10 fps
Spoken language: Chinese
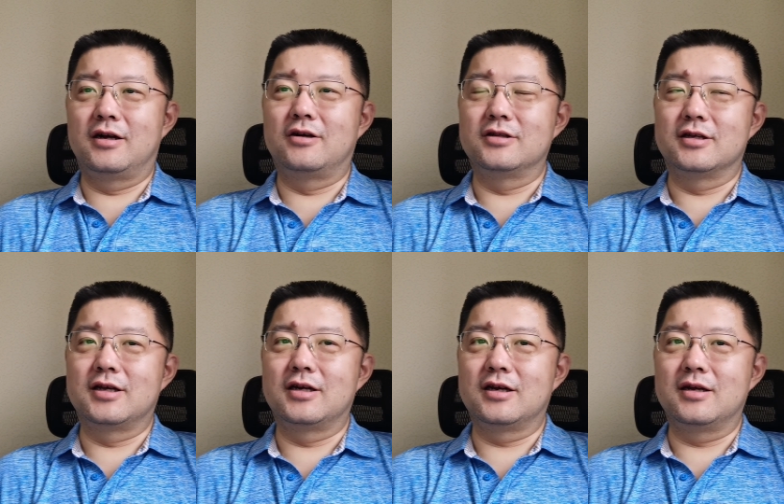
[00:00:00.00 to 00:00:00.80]
然后呢，
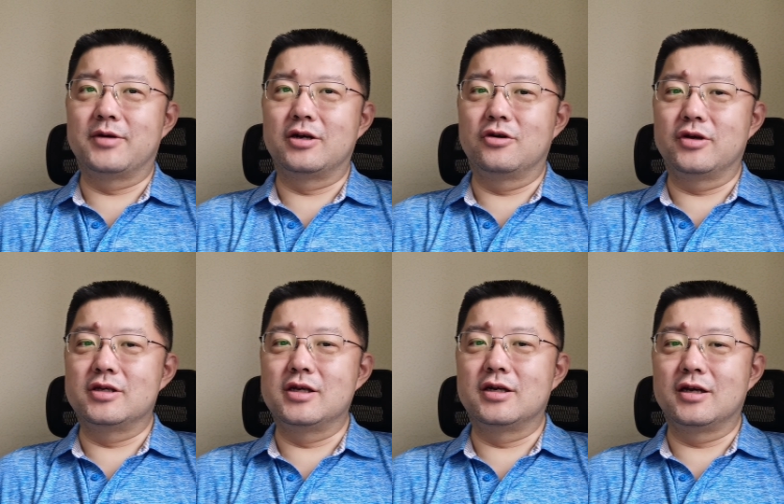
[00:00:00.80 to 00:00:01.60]
在这个里边有
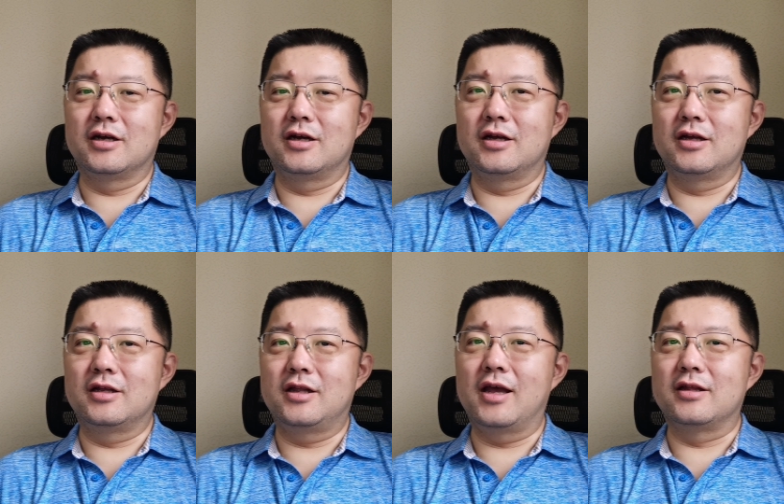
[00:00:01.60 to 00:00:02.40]
一些这
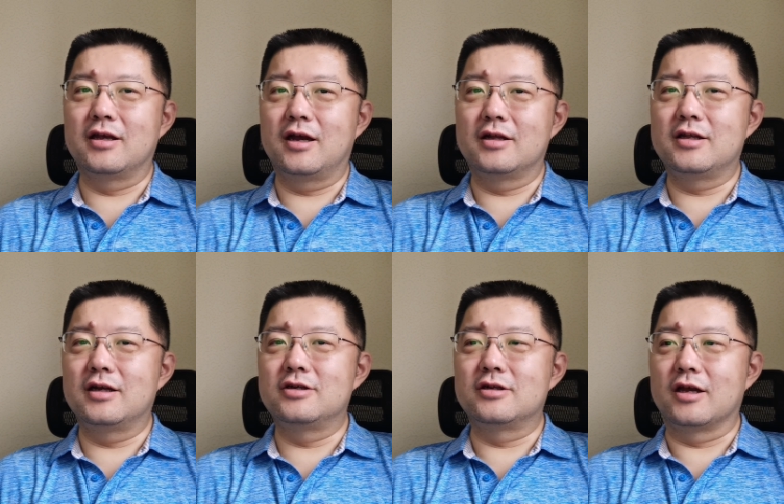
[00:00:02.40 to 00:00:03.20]
个电的啊
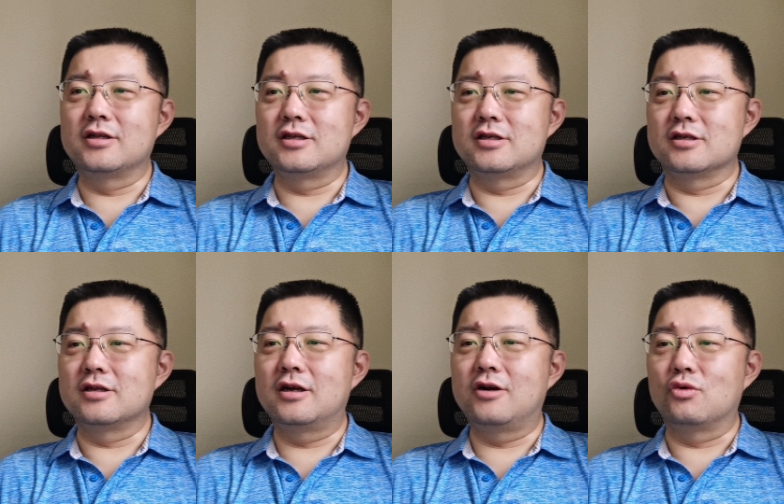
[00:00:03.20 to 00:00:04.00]
啊，就是等于
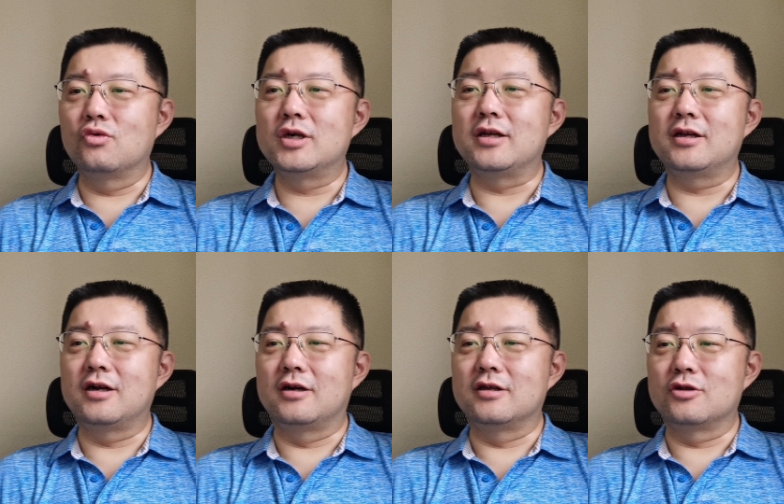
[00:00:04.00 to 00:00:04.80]
磁的这种共振。
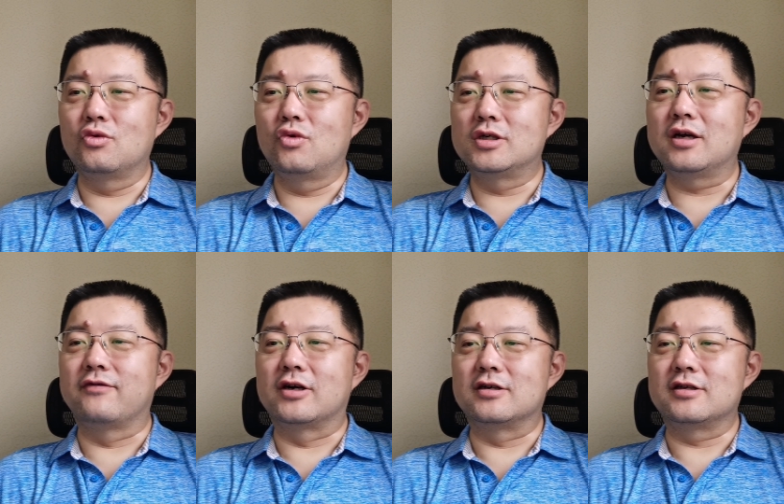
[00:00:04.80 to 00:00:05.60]
然后呢，通过这
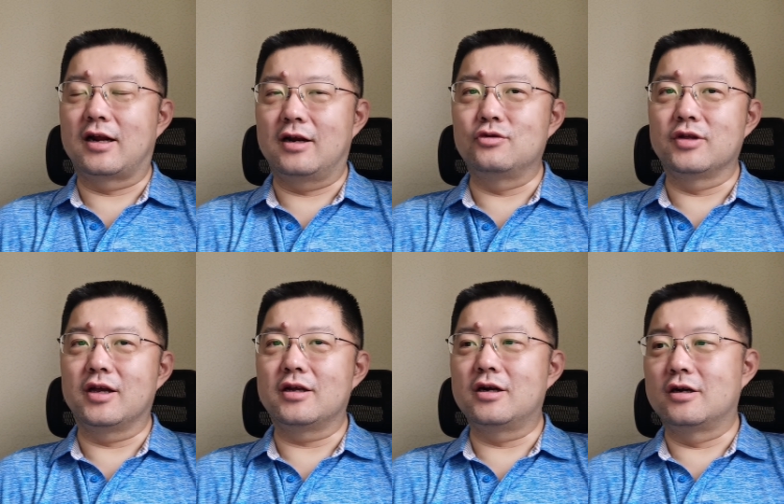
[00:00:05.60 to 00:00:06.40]
个方式再来充
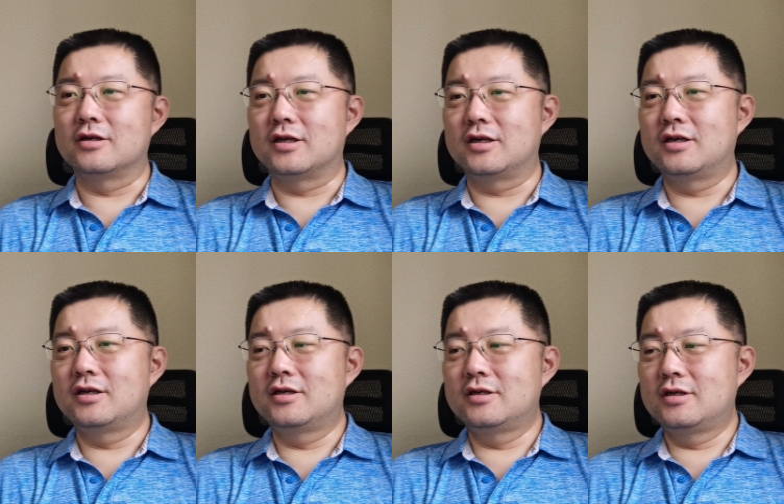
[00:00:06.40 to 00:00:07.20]
电。然后呢，
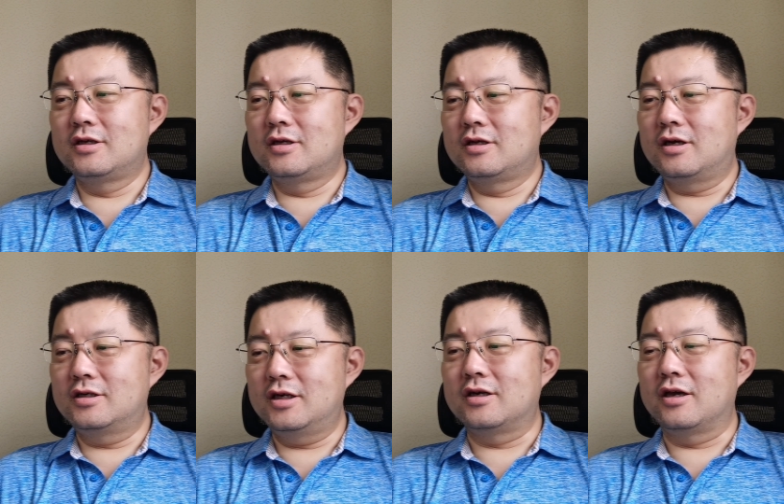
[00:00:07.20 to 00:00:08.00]

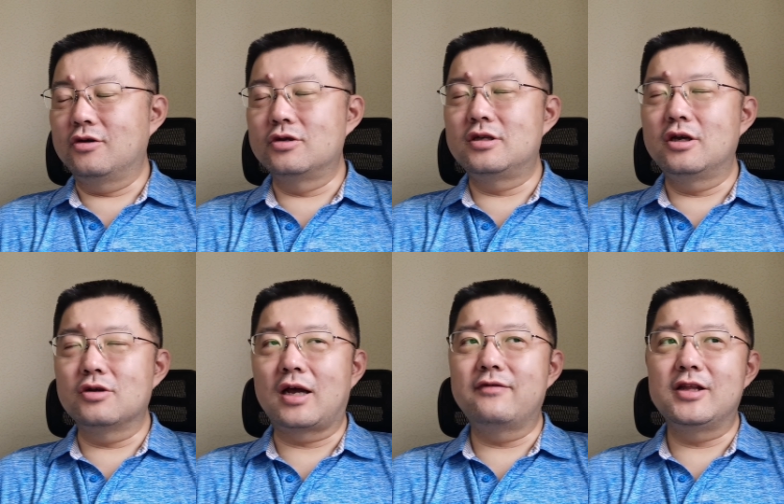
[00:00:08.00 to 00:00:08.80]
但是这个也有也
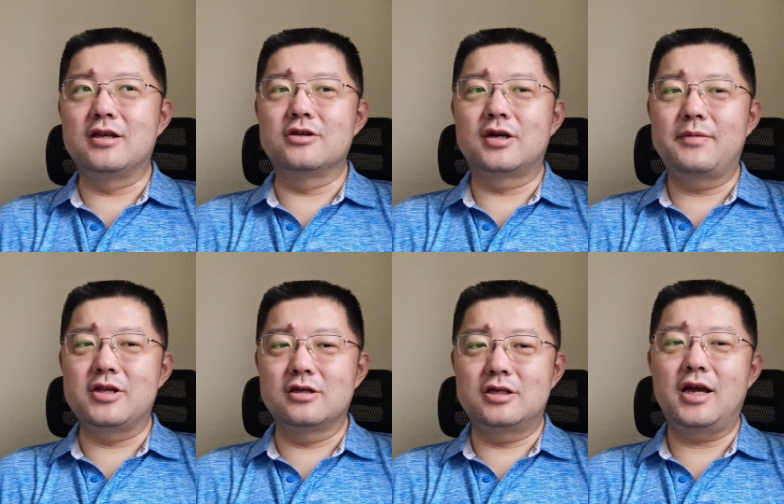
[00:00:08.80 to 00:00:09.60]
有它的问题，就是他
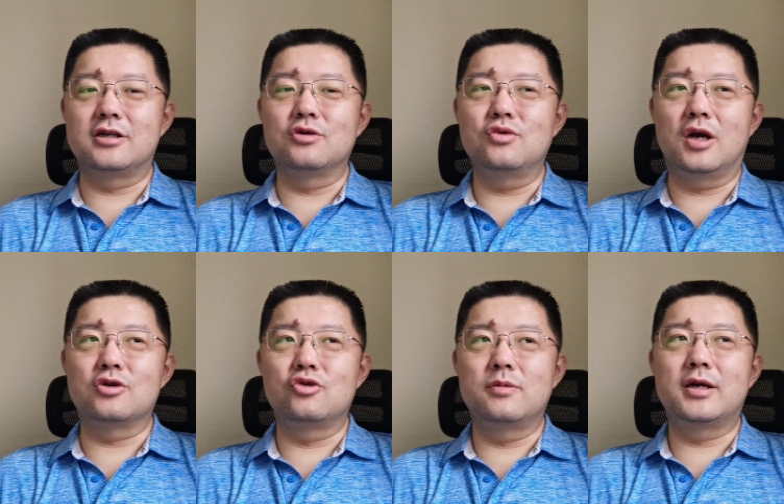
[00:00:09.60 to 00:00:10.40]
们已经试验成功
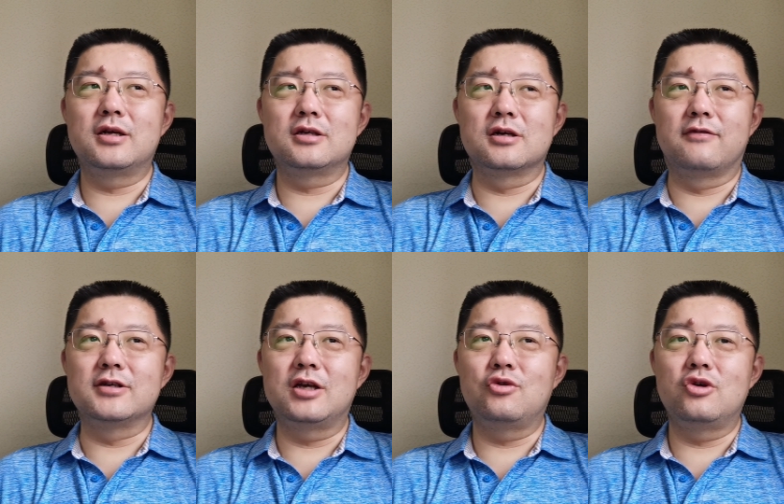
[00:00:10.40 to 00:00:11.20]
了，说我把这整个
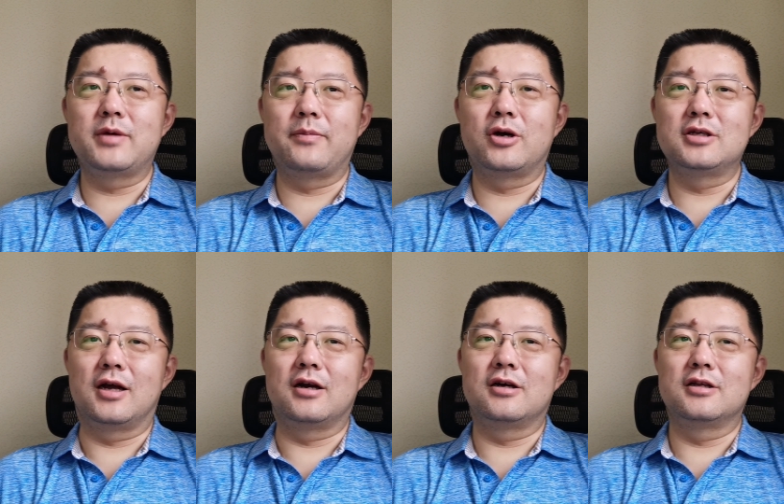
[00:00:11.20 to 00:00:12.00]
房间用铝板包起
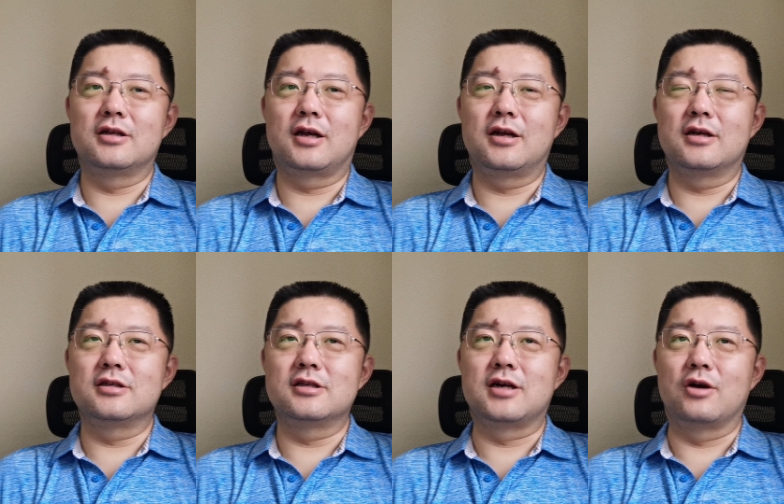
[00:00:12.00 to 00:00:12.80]
来，然后呢，它这个
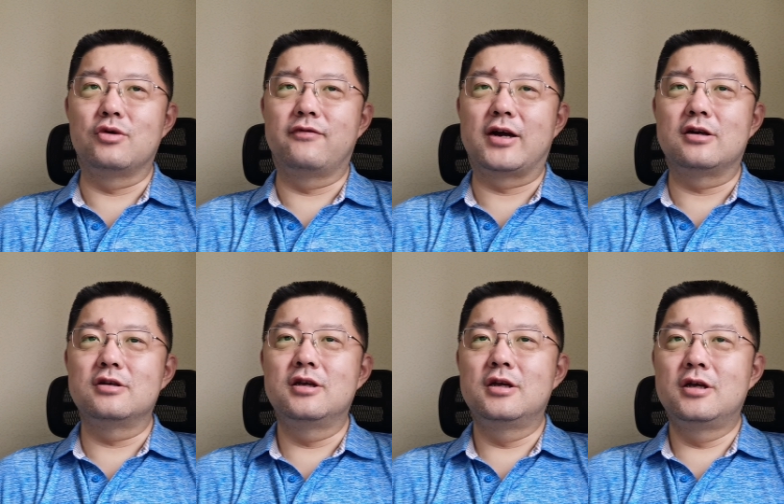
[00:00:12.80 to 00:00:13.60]
磁场会发
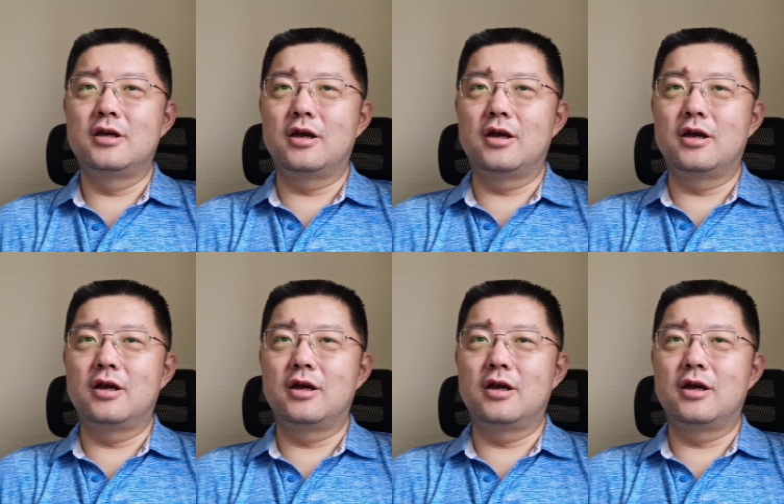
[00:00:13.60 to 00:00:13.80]
生